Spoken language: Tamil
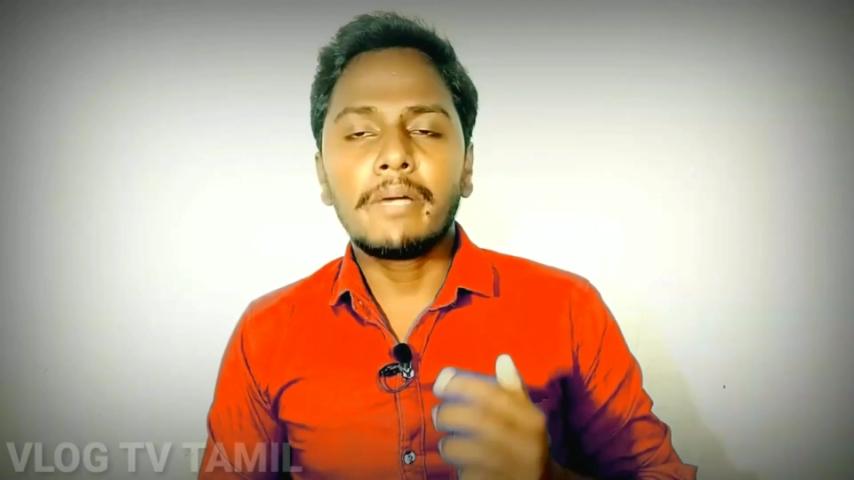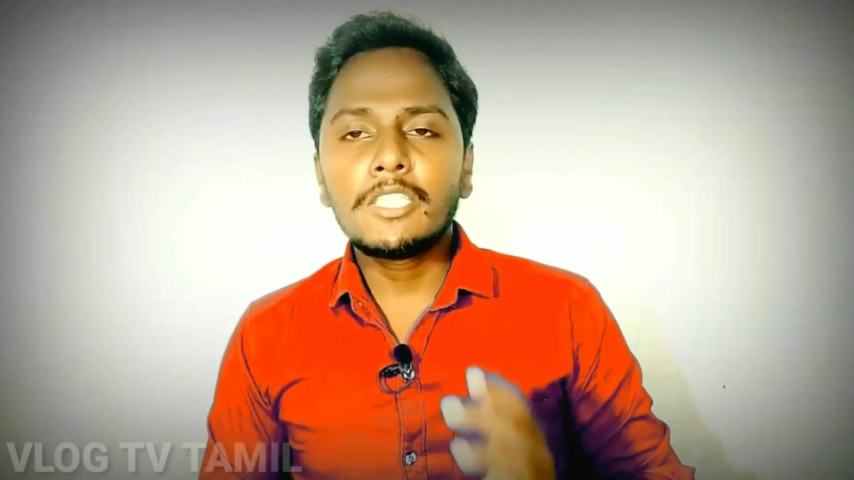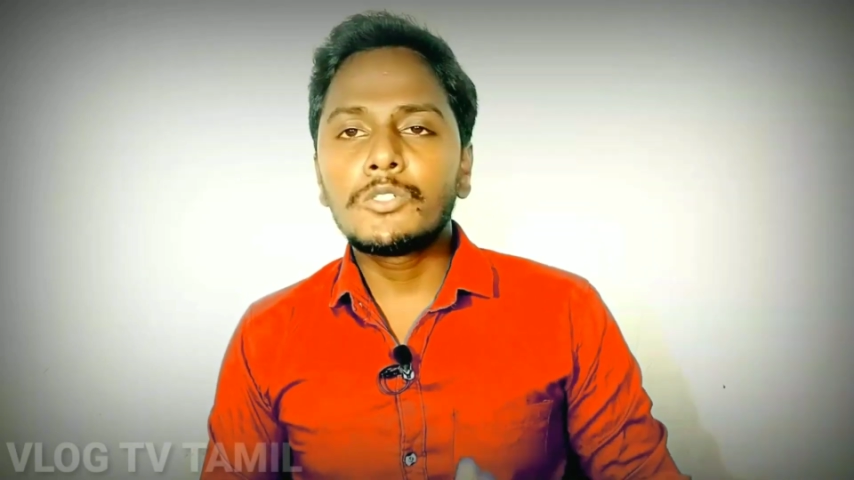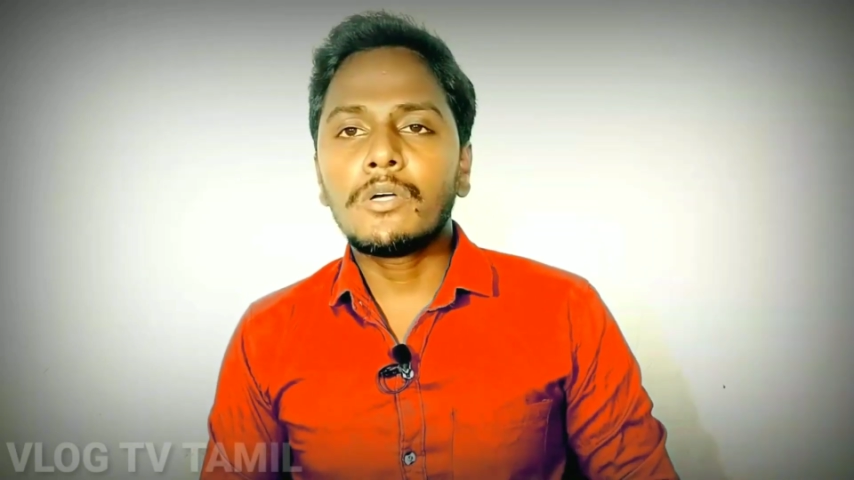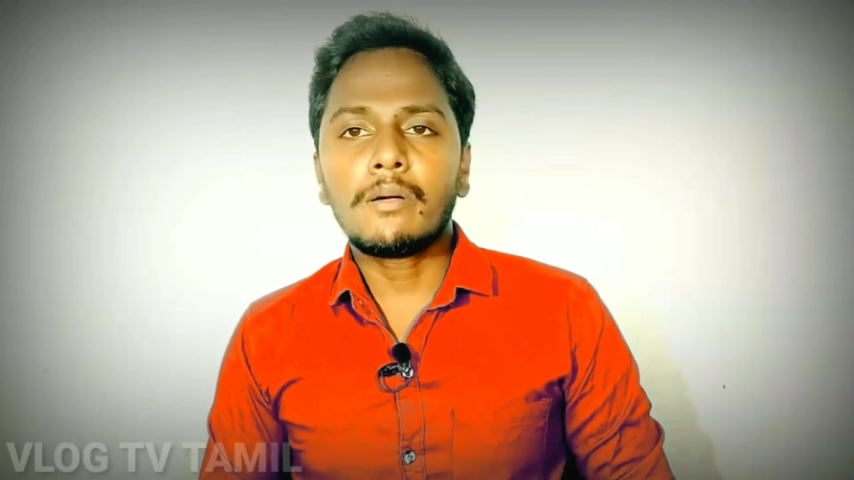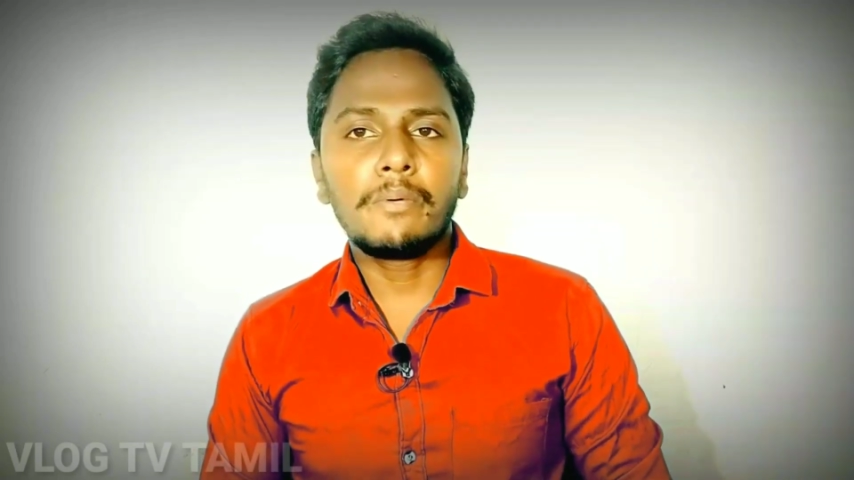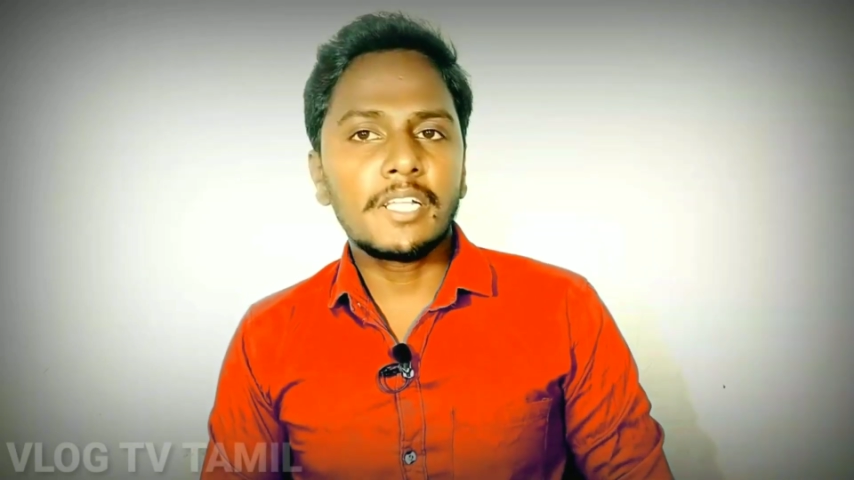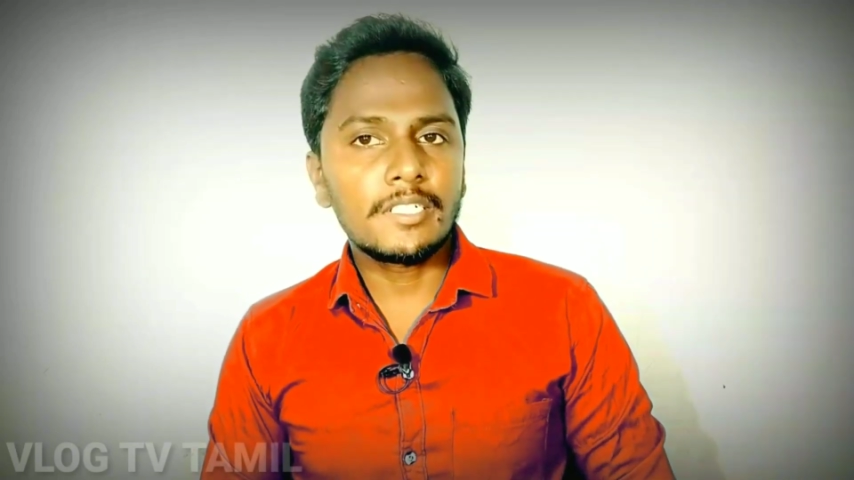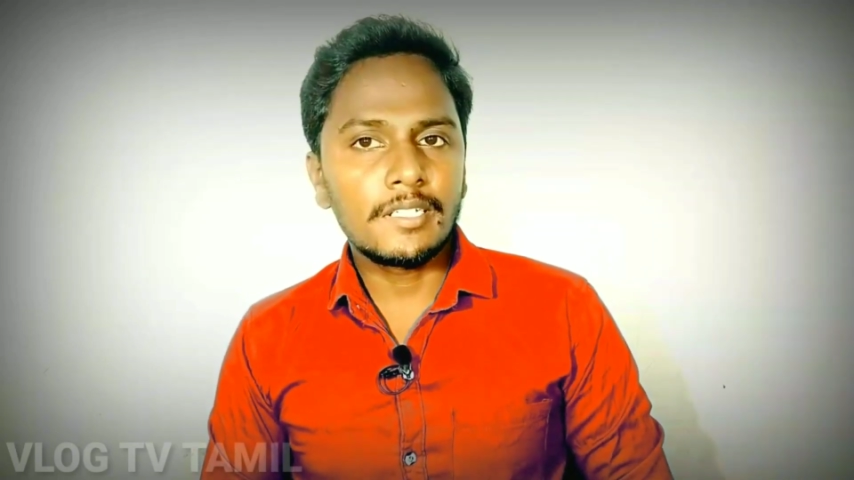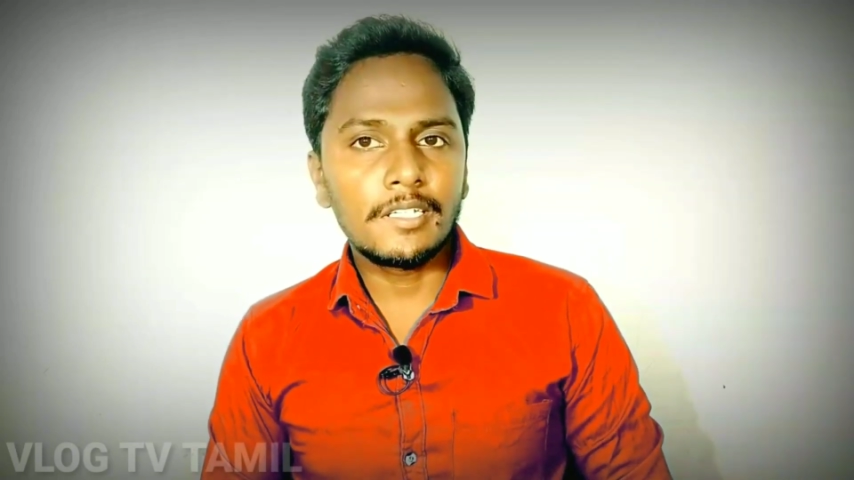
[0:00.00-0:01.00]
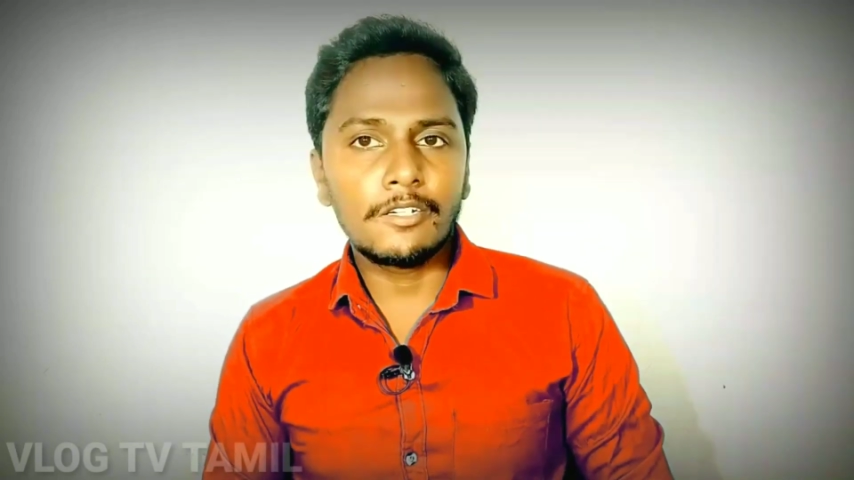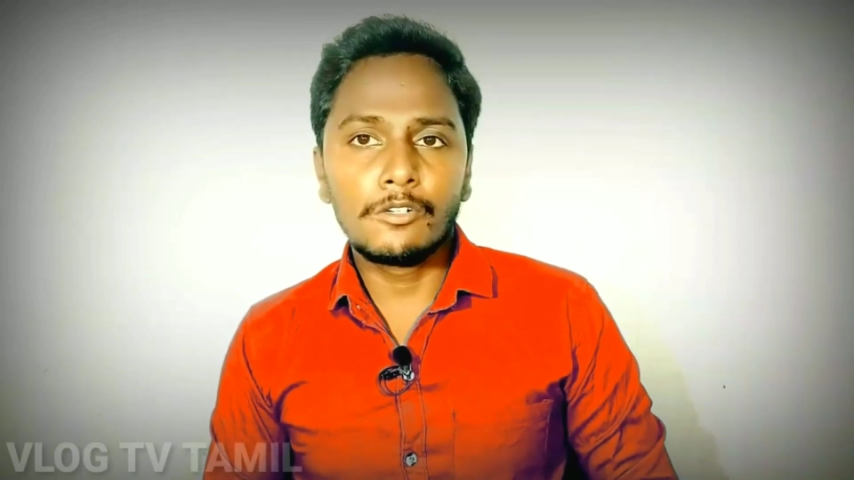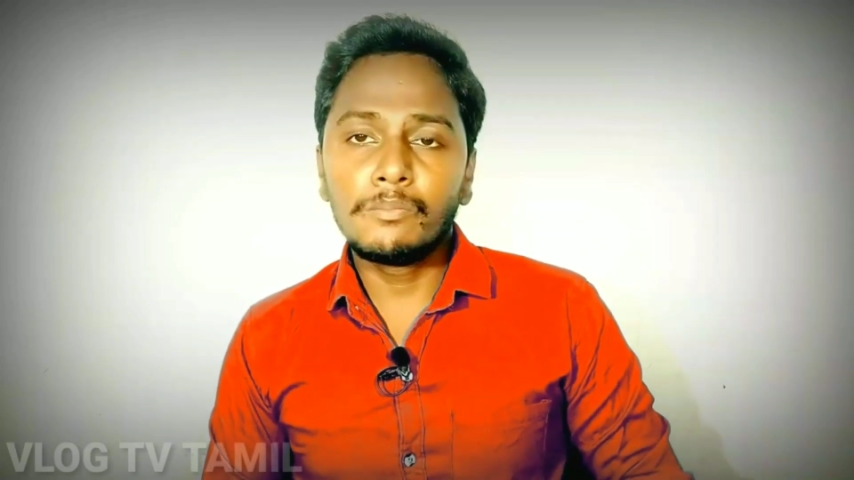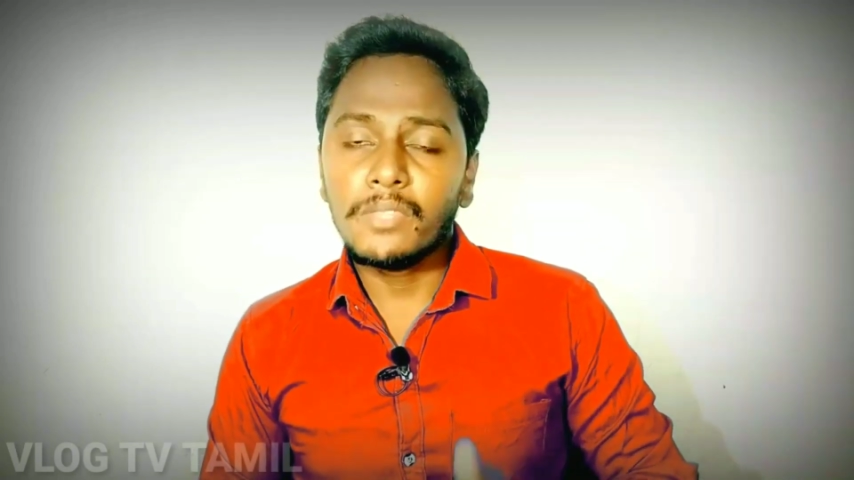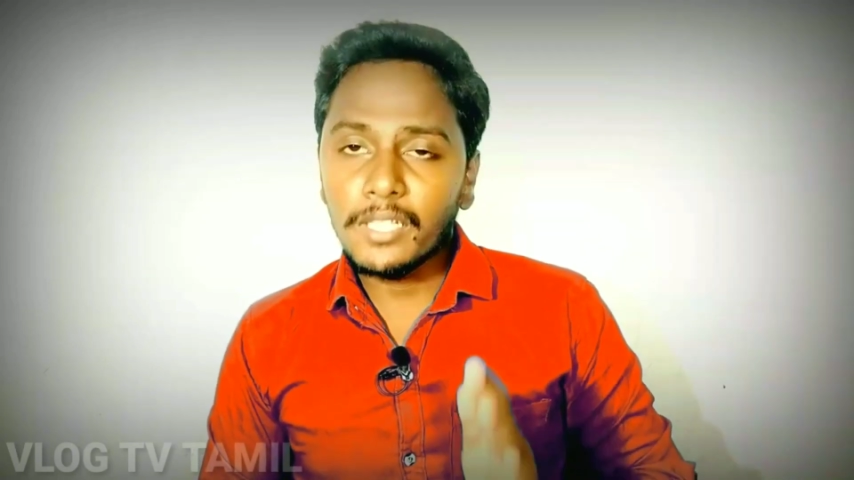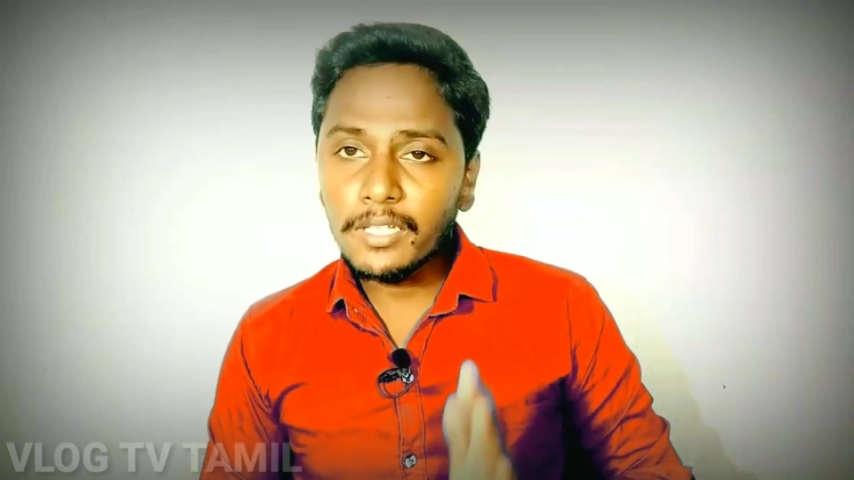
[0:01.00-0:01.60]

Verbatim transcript: மை ஜியோ அப்ளிகேஷன் இருக்கும்